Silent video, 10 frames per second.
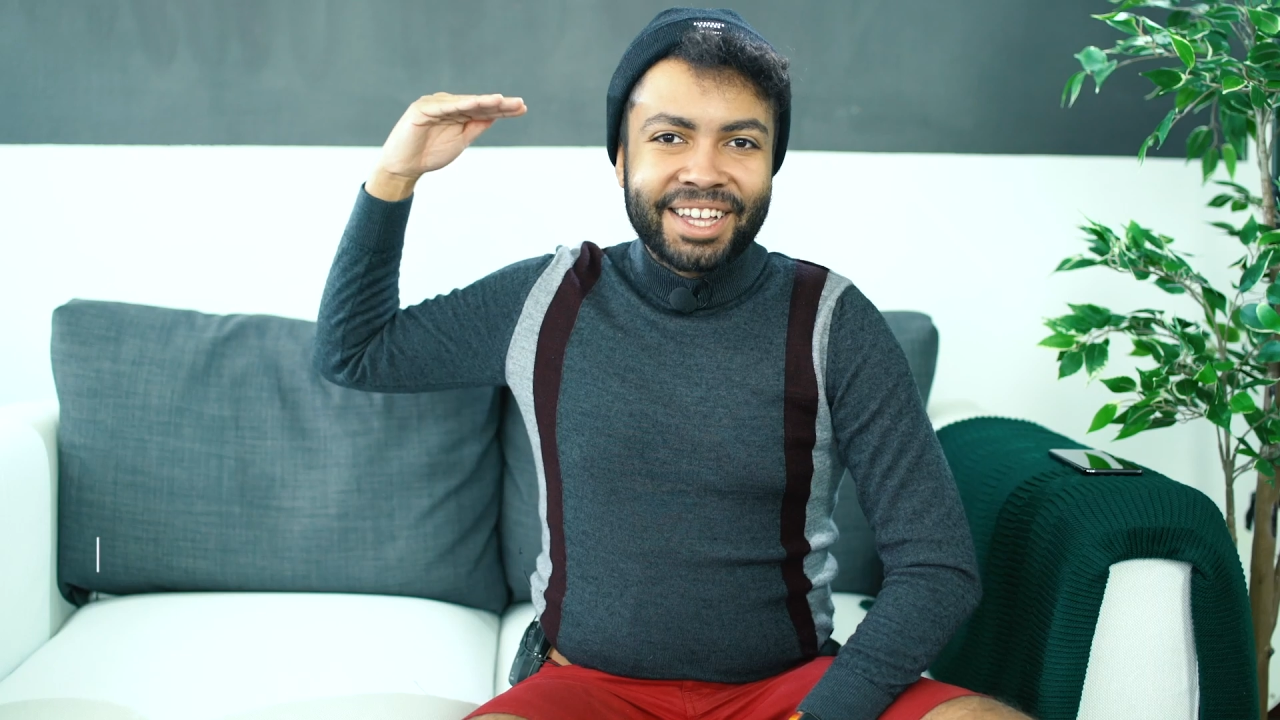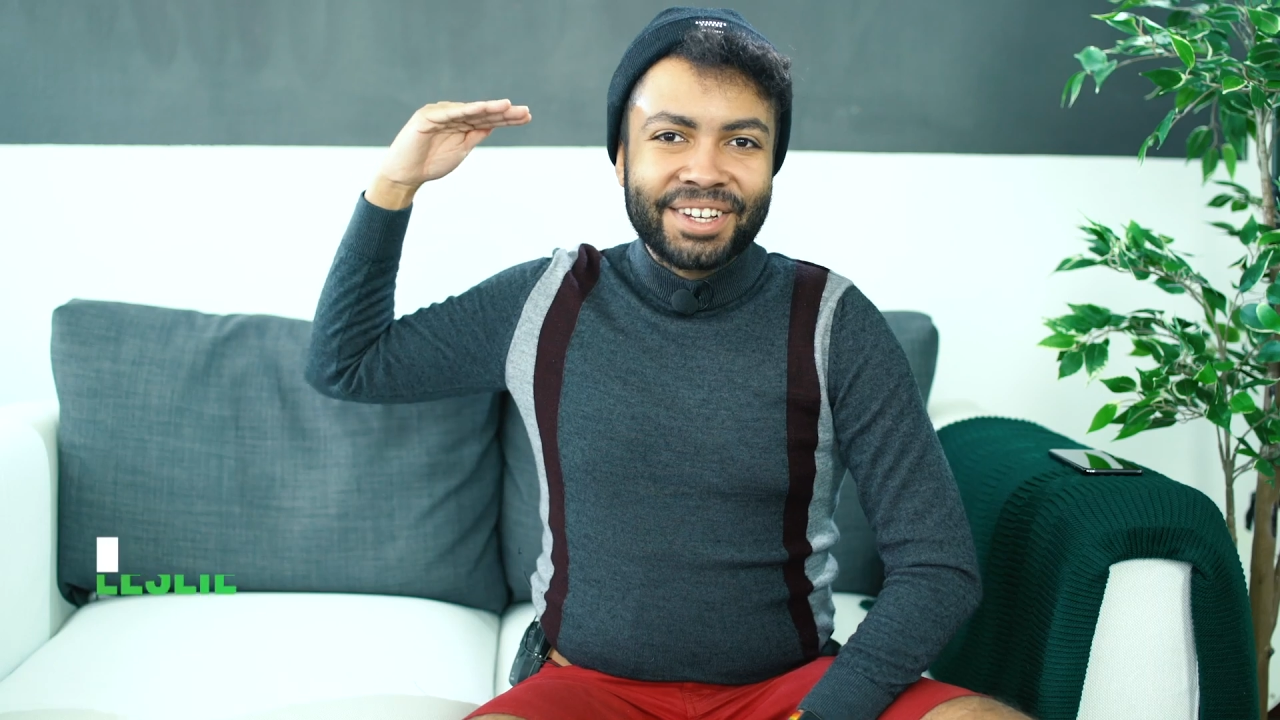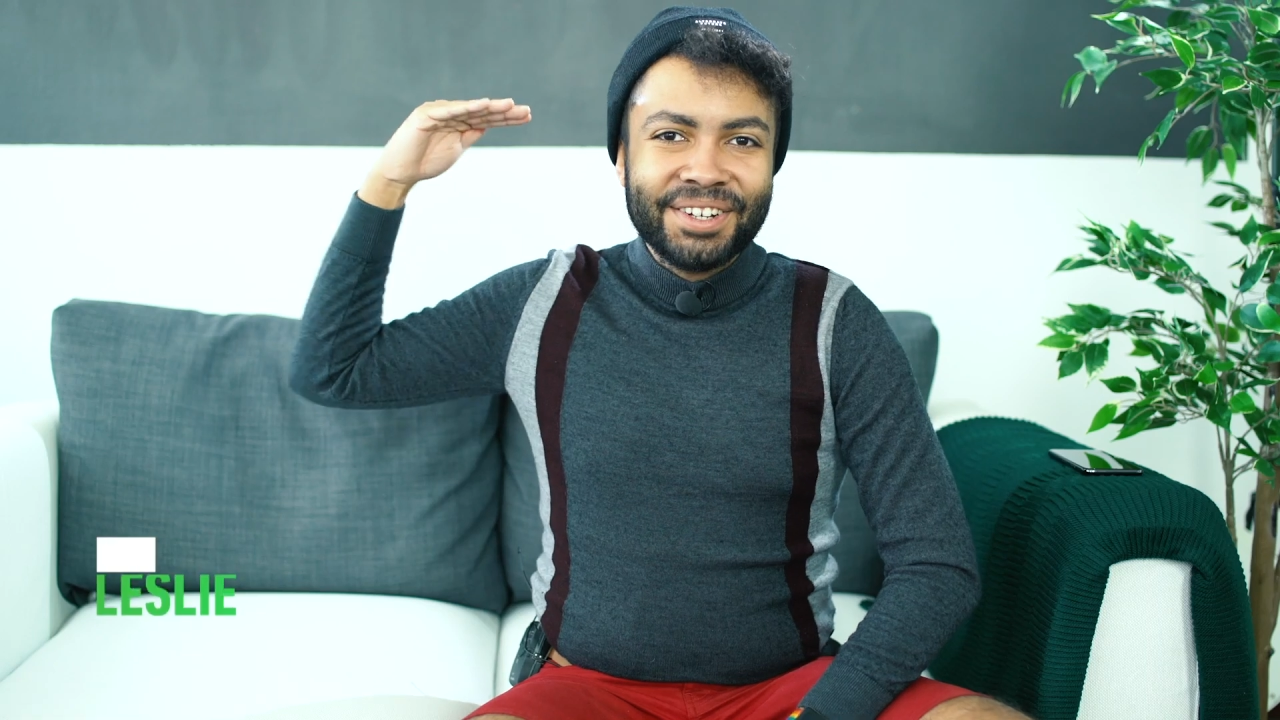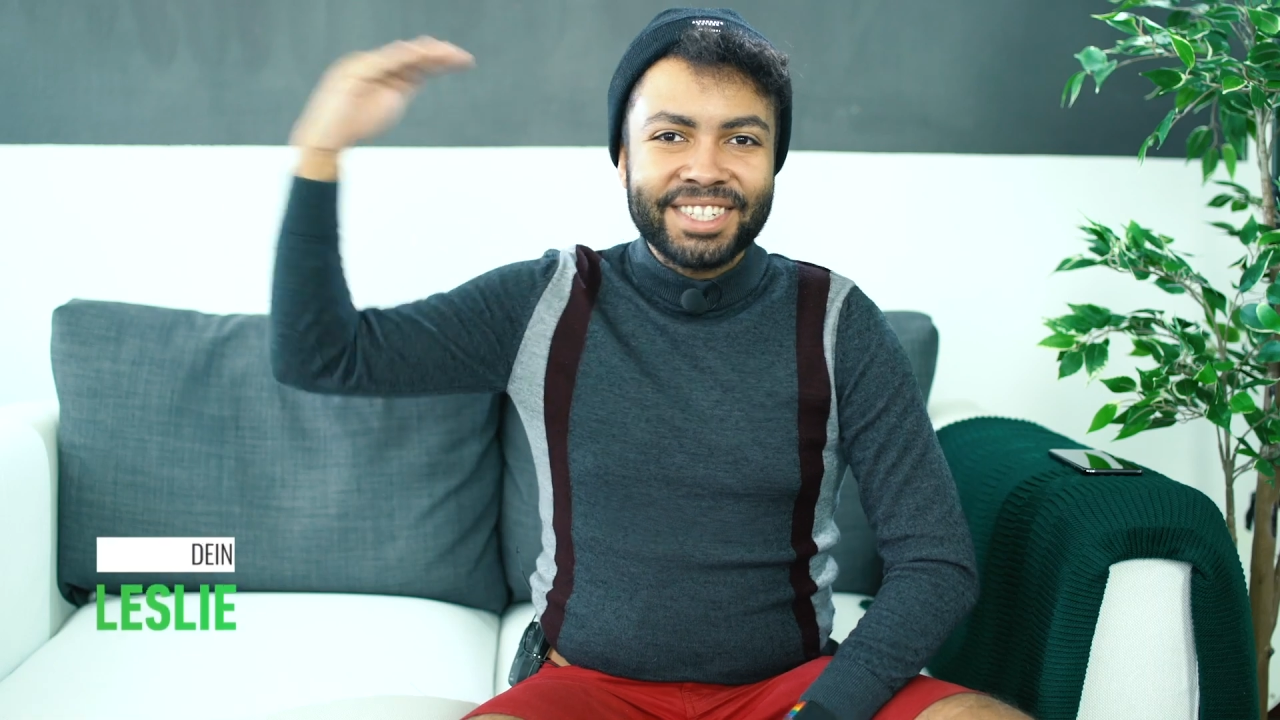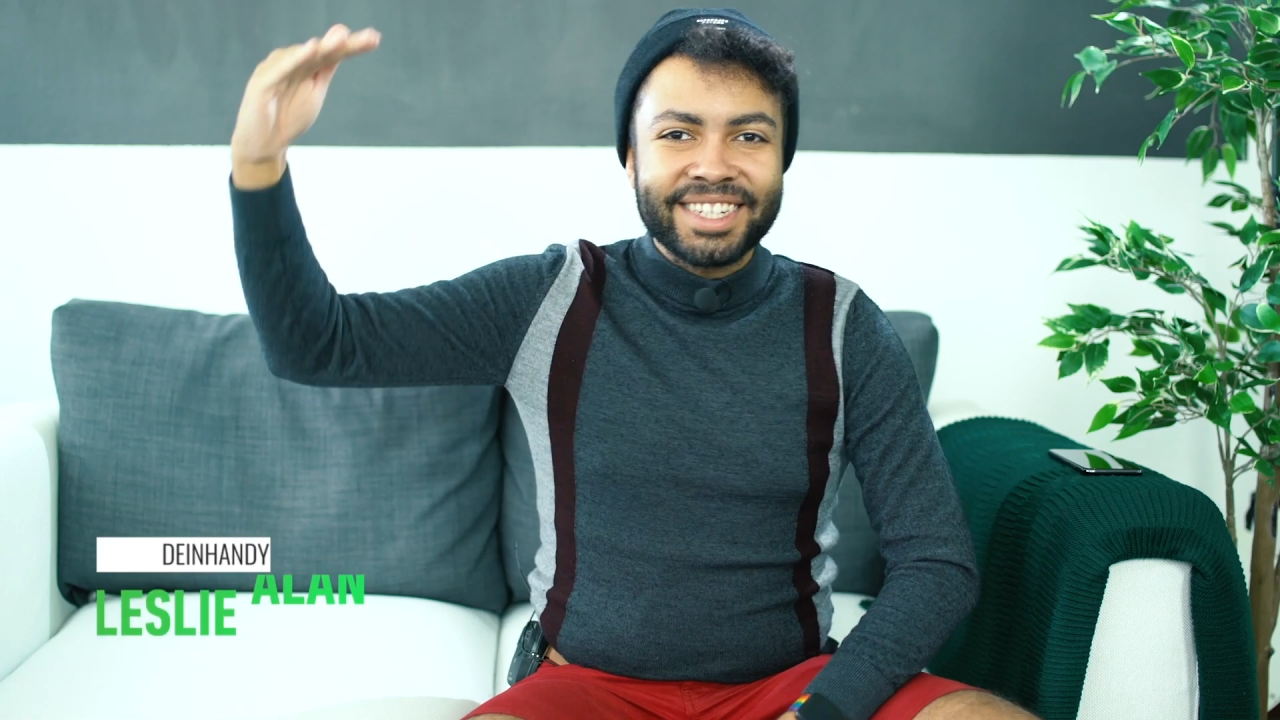
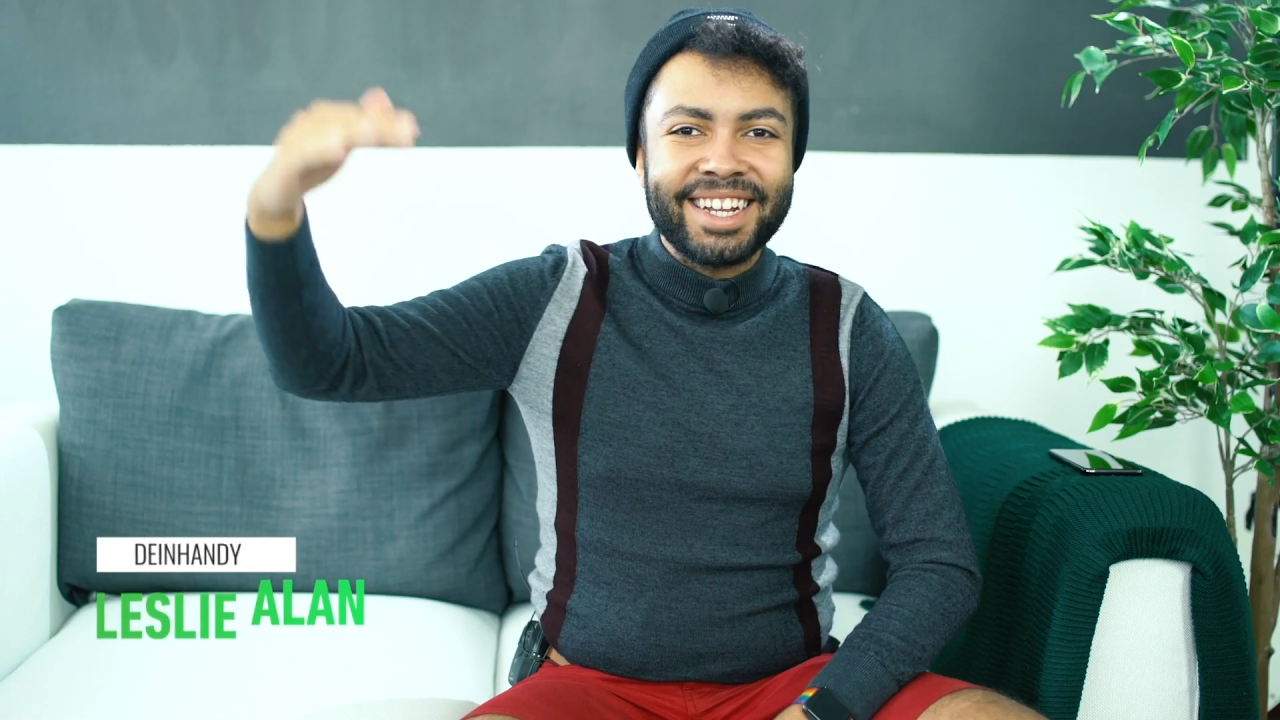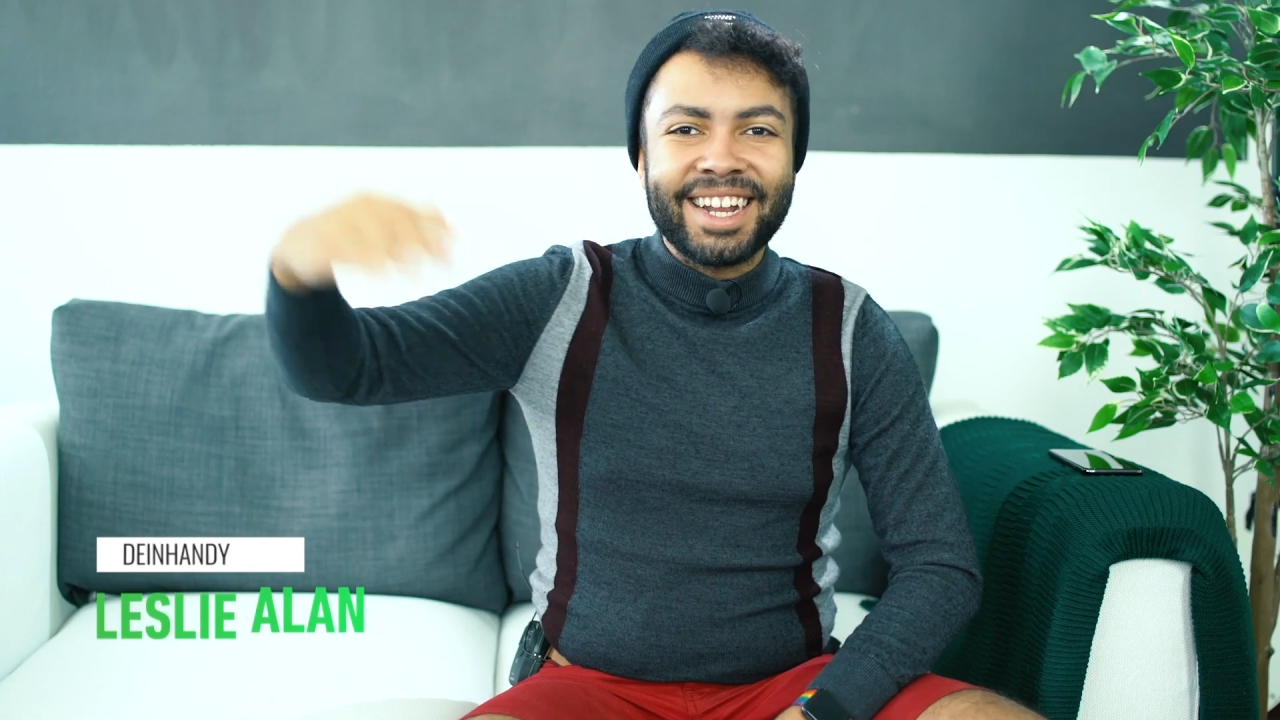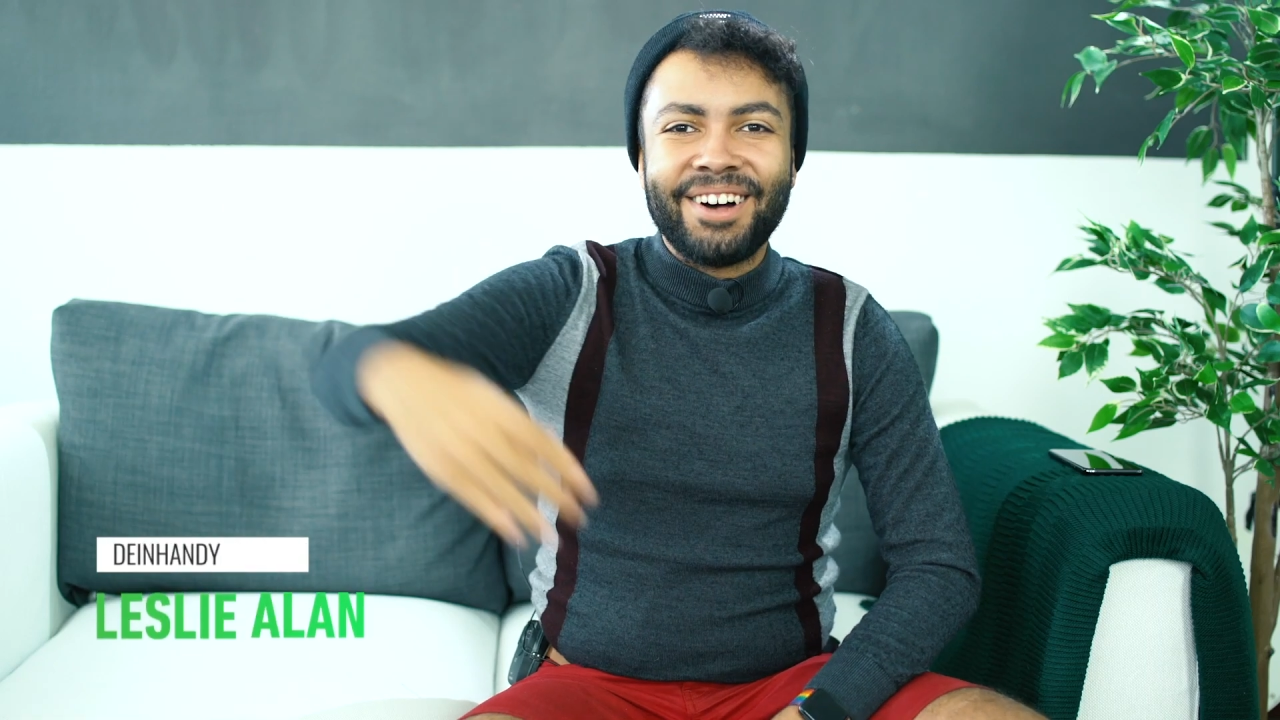Grüße gehen